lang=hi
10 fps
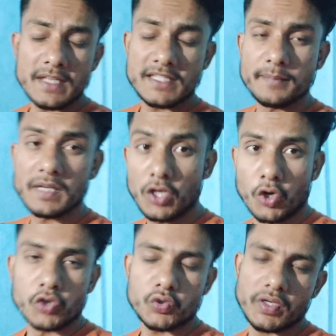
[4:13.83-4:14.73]
जिम के लिए
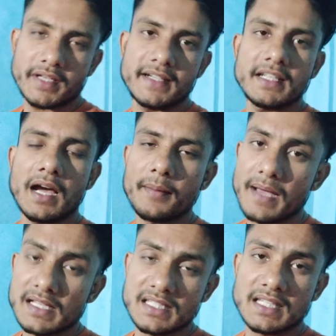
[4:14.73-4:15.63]
हो चुके हैं रेडी अब
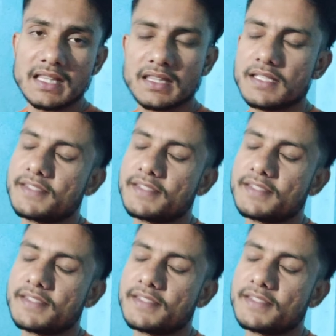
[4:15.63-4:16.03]
यहाँ से निकलते हैं